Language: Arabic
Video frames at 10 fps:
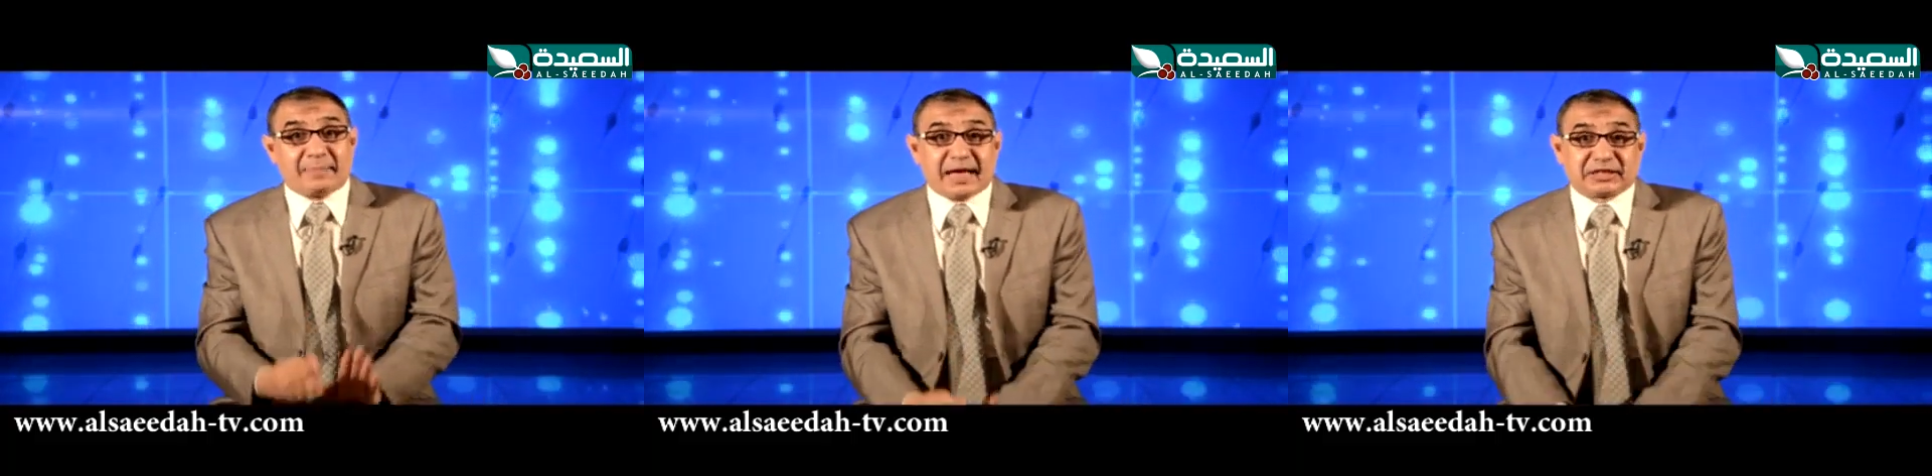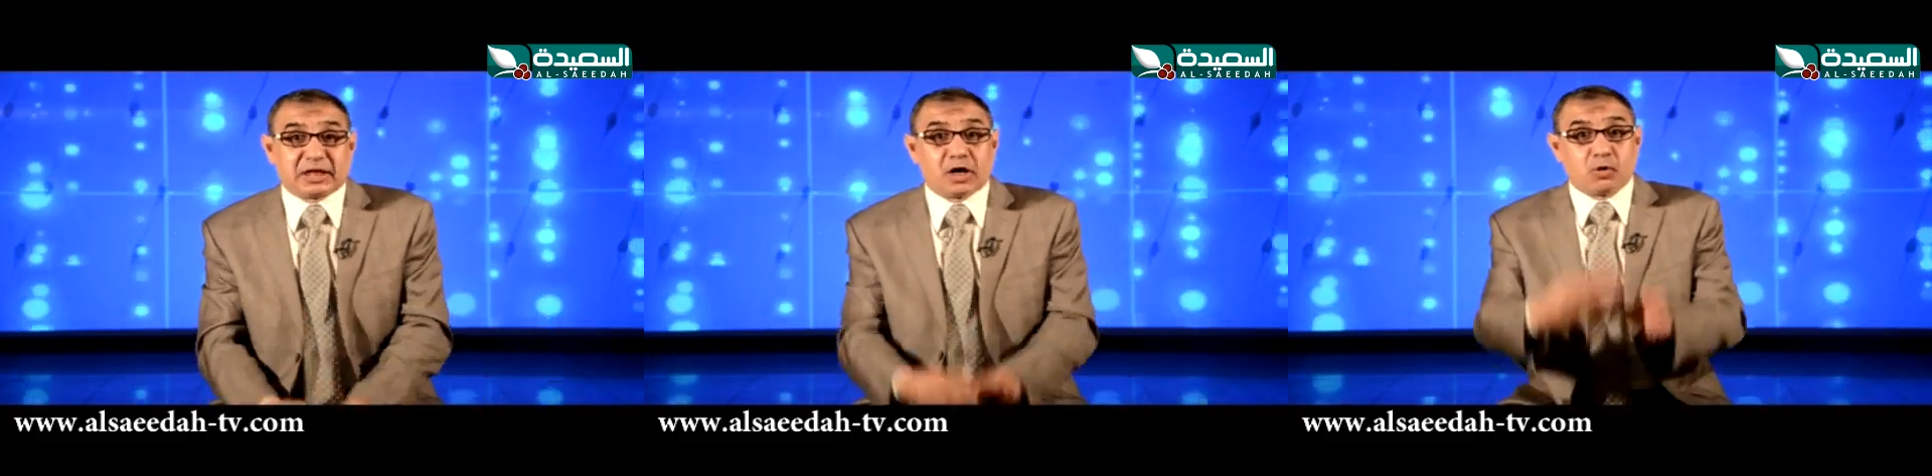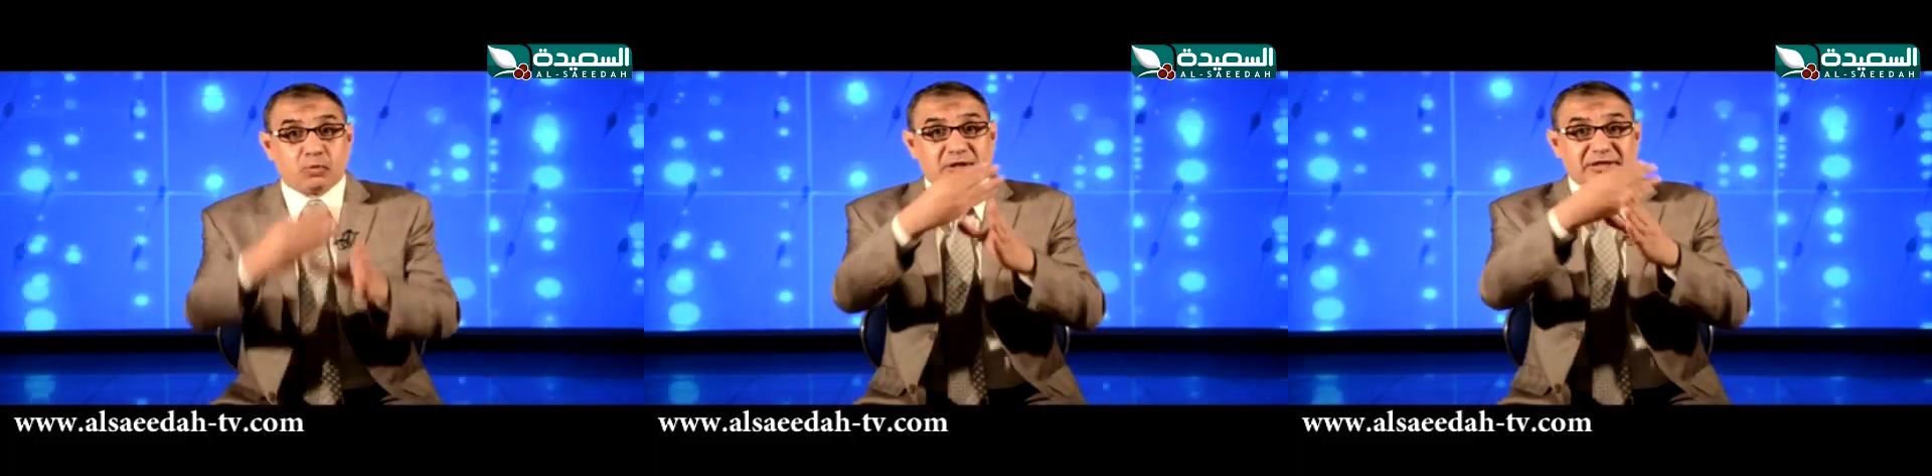باصه
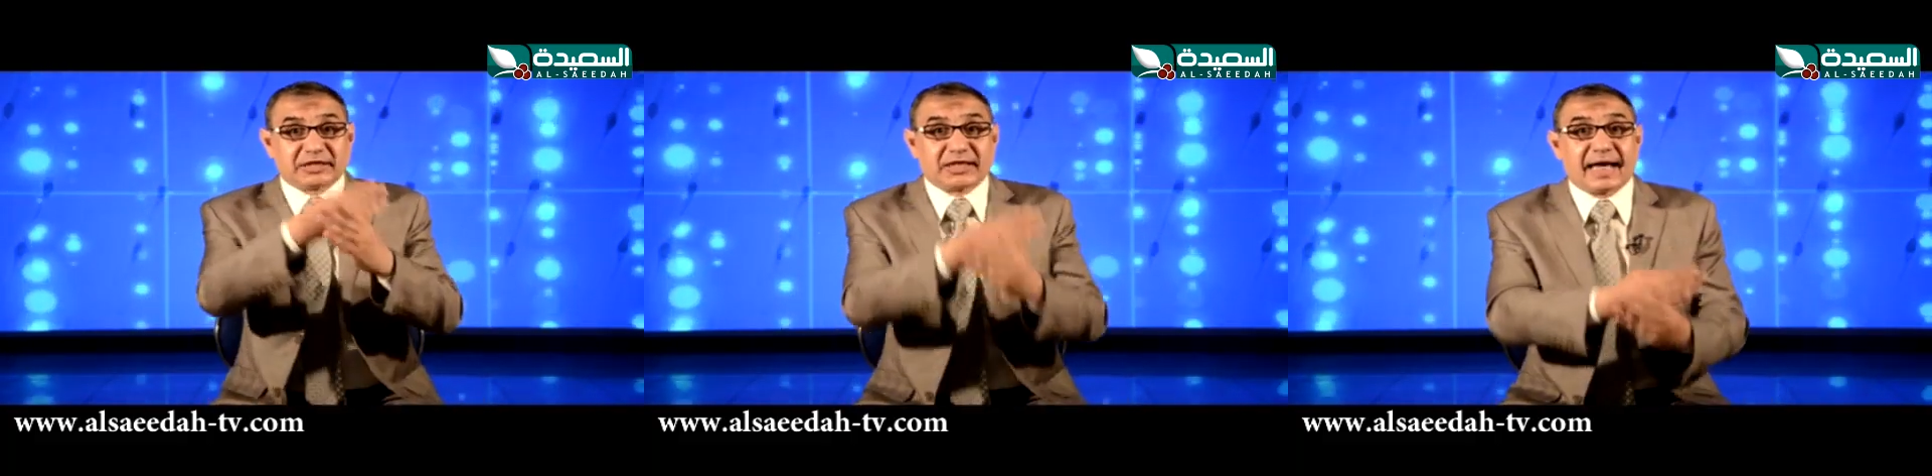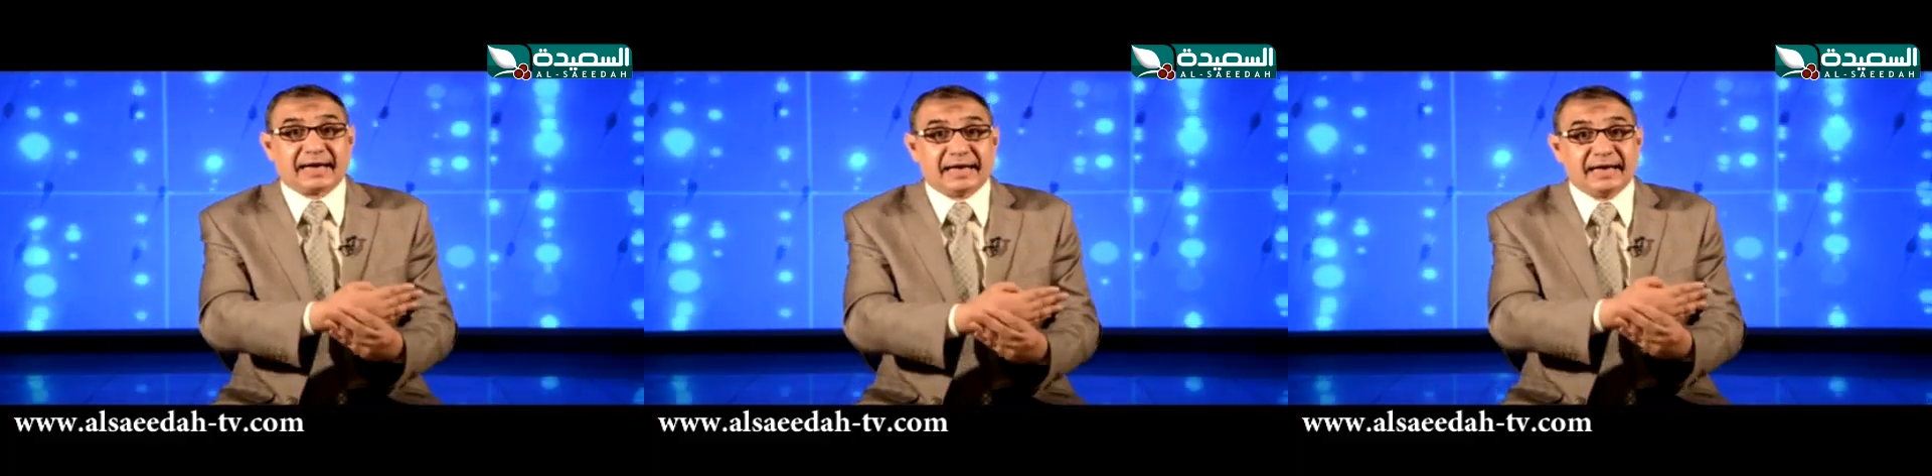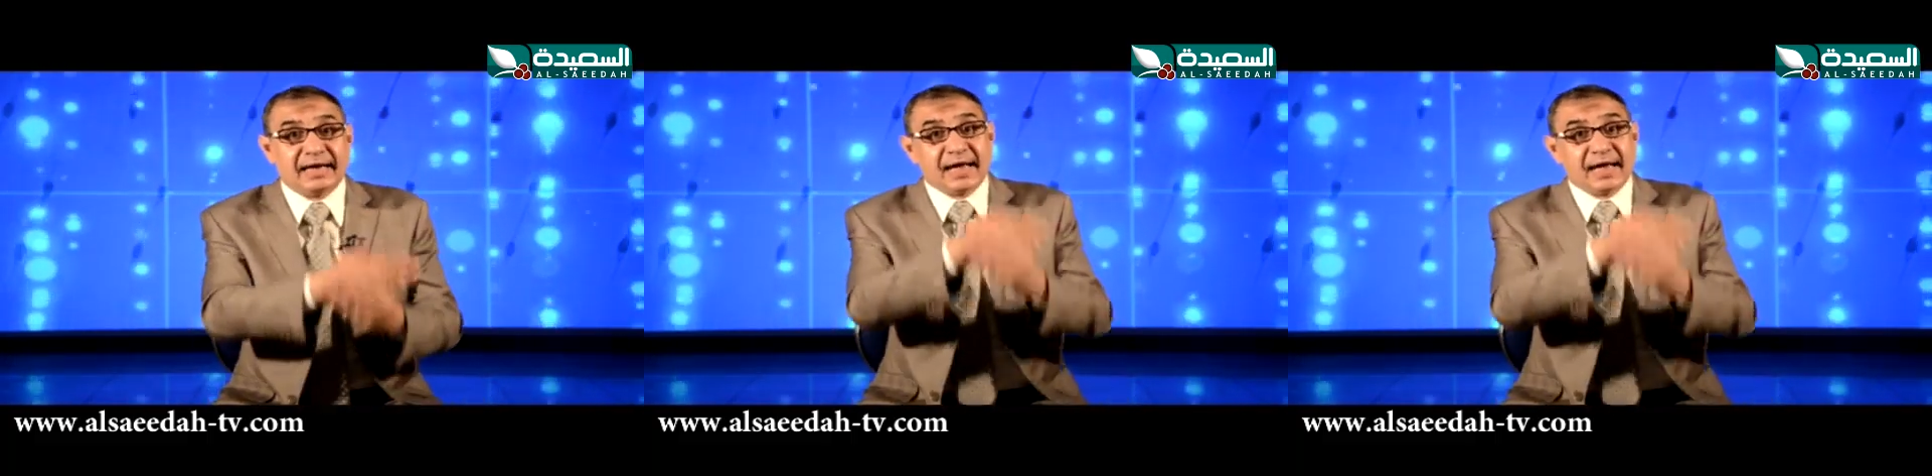وسط الشارع